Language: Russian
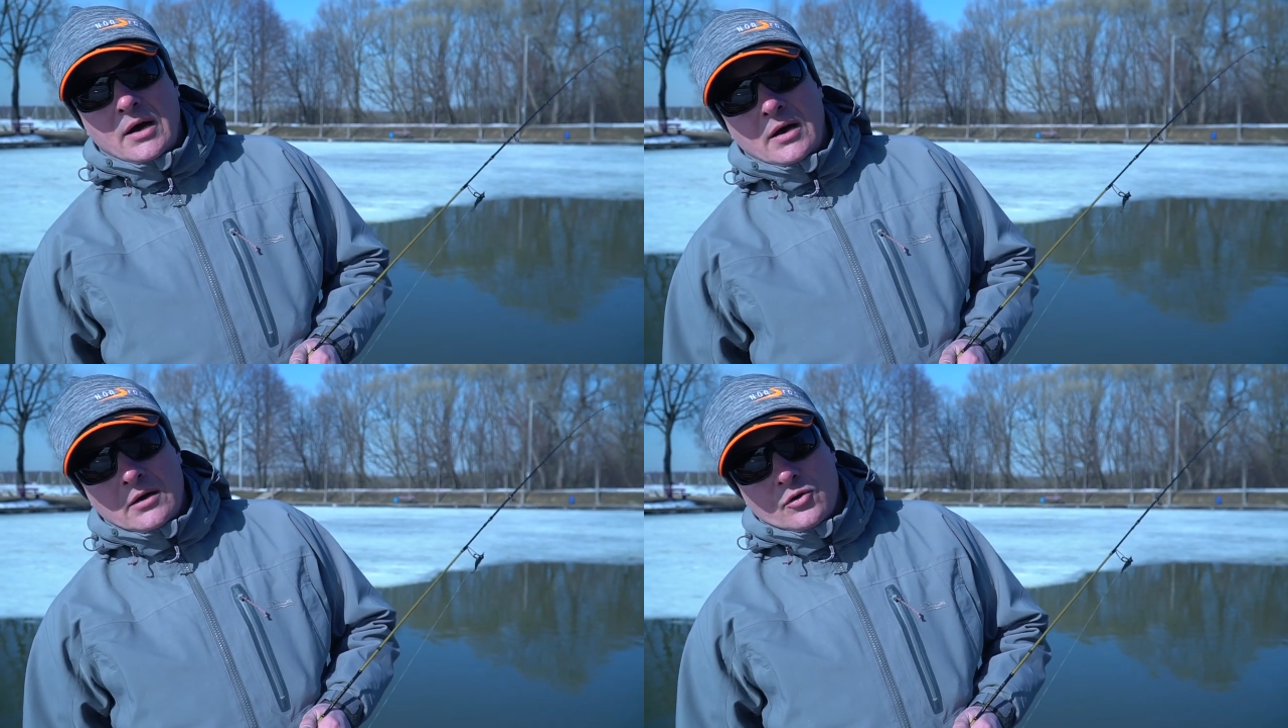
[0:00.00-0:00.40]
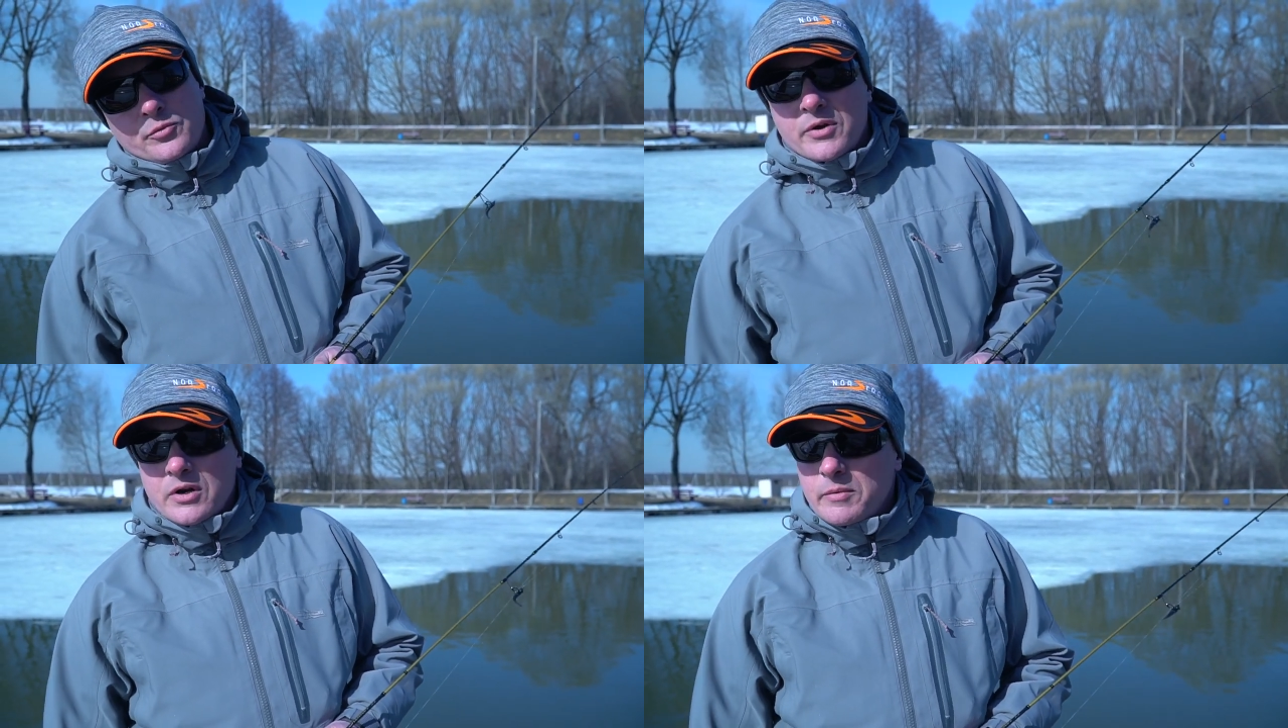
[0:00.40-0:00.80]
а.
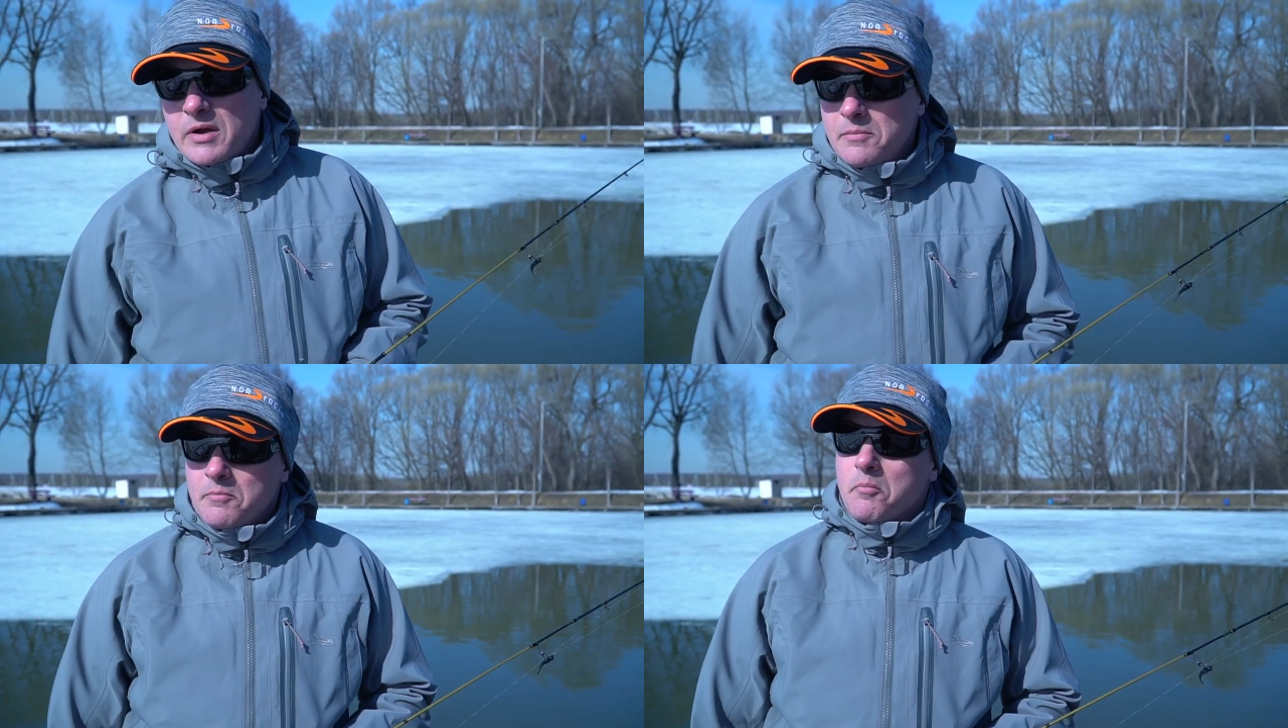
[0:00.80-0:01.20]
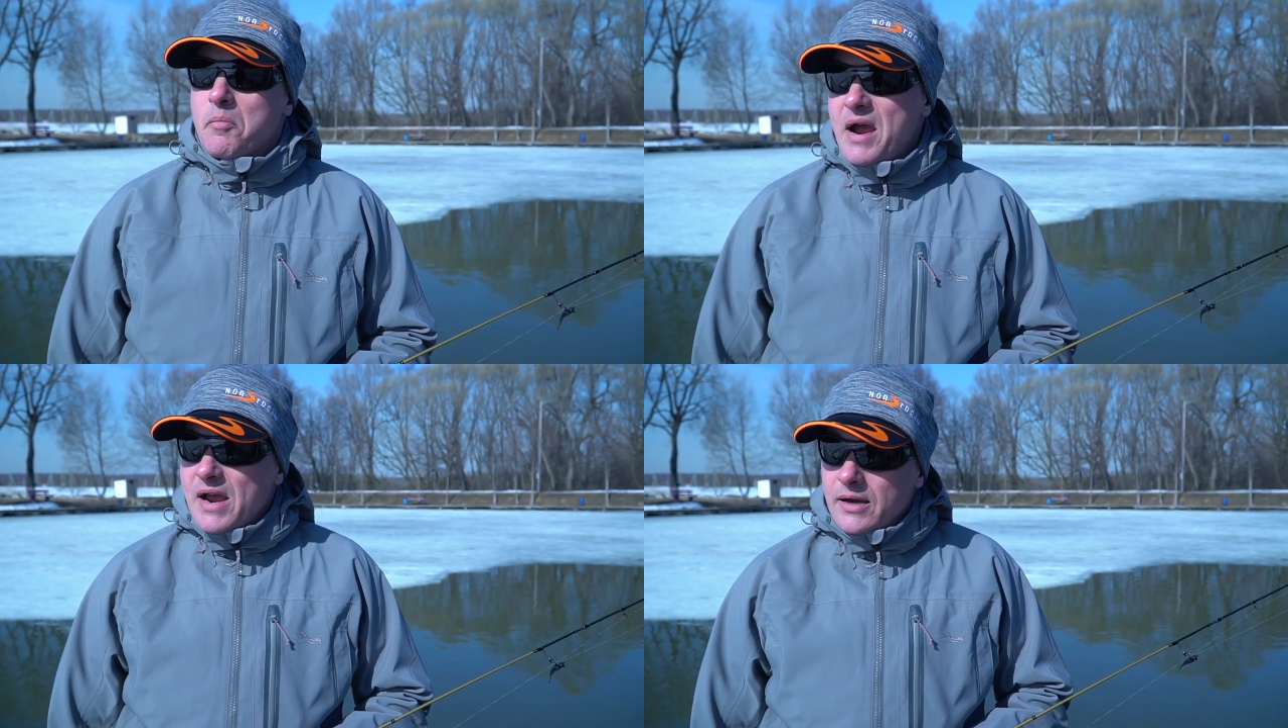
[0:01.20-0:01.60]
крупная рыба,
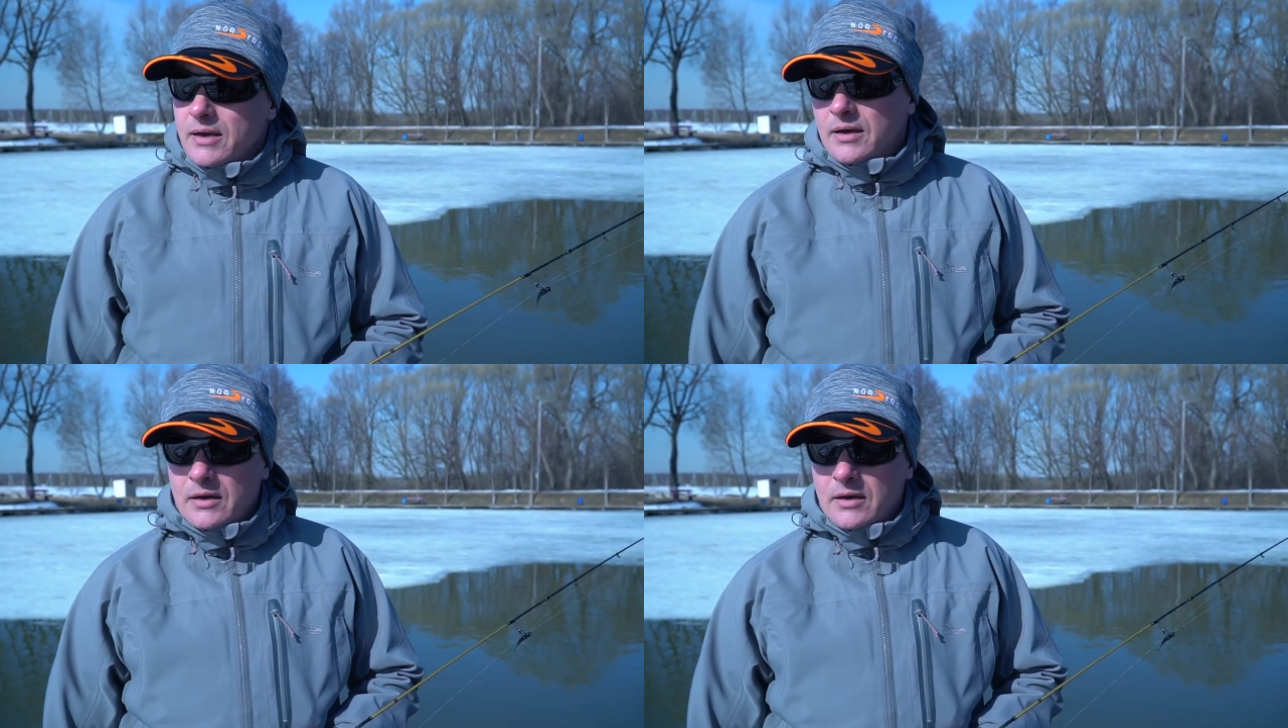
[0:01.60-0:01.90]
б.